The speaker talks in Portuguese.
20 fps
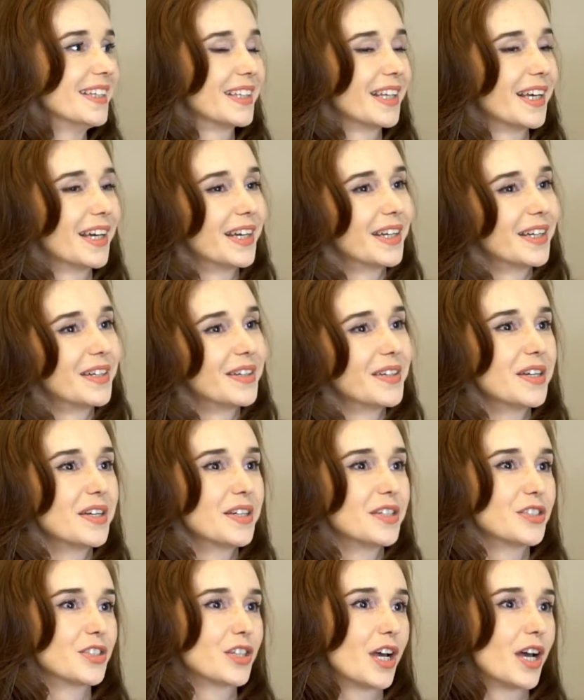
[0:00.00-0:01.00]
está
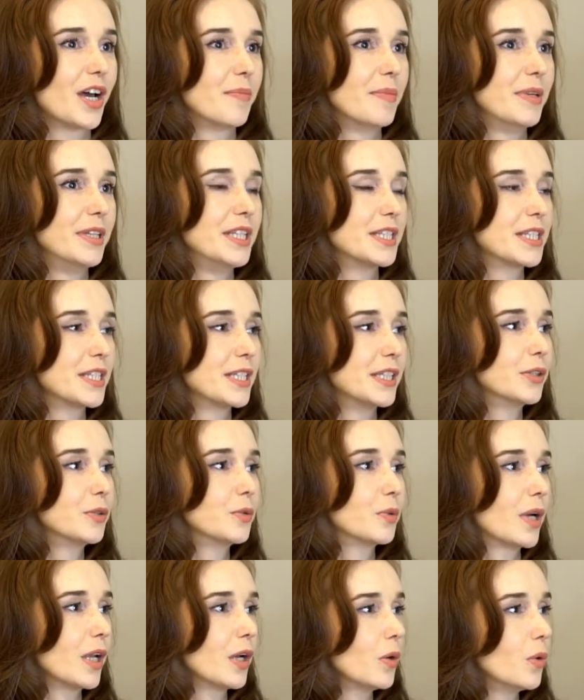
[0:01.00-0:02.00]
já amenizando
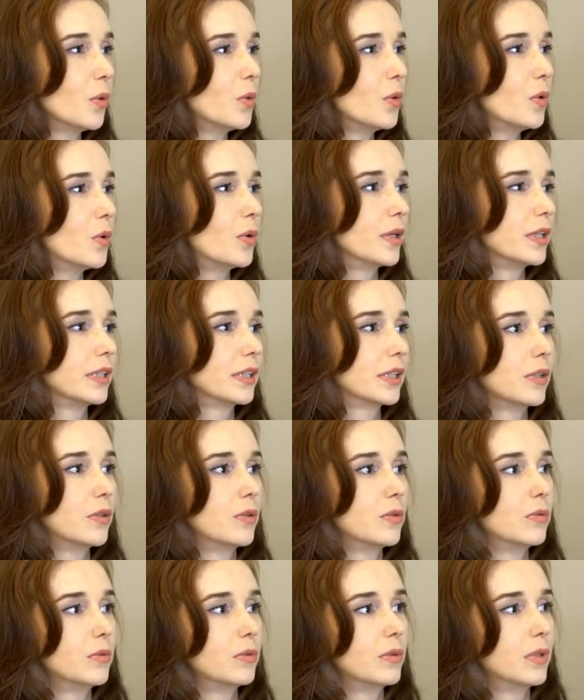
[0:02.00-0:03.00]
o calor,
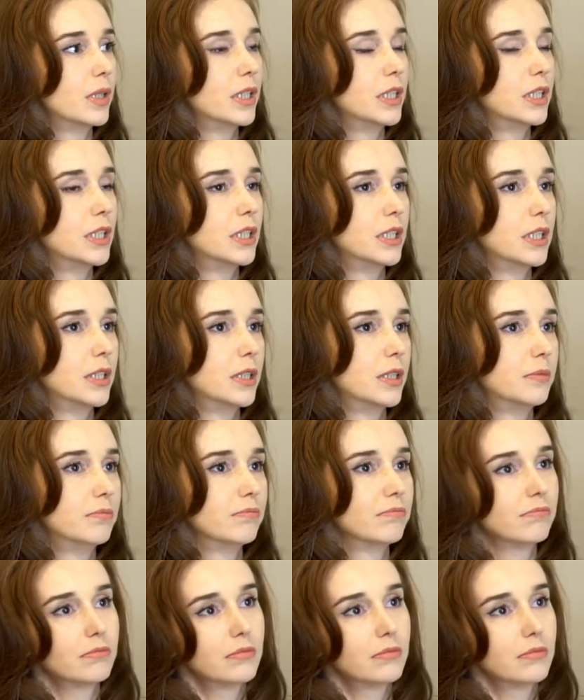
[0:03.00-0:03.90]
então uh,